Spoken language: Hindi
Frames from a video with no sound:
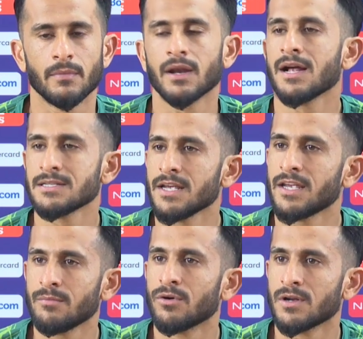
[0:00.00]
मेरे ख्याल से
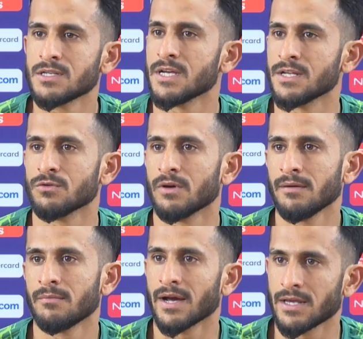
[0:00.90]
एक ही बॉलर चेंज हुआ
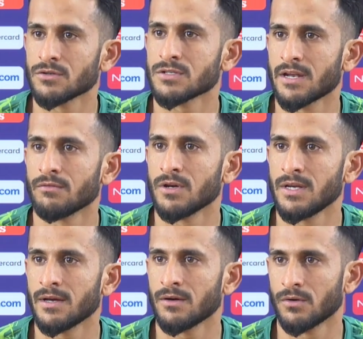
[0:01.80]
है बाकी तो सारे वही
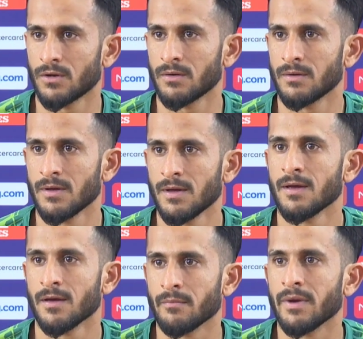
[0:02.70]
हैं और
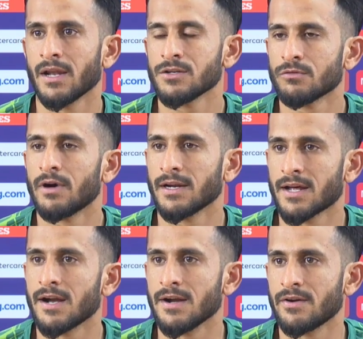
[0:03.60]
मेरा जो वाइल्ड
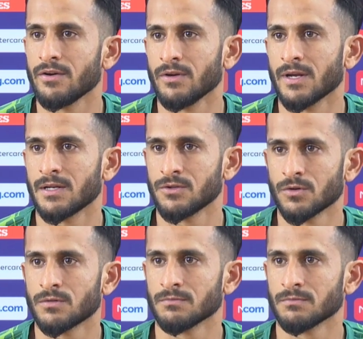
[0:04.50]
कार्ड एंट्री हुई है जो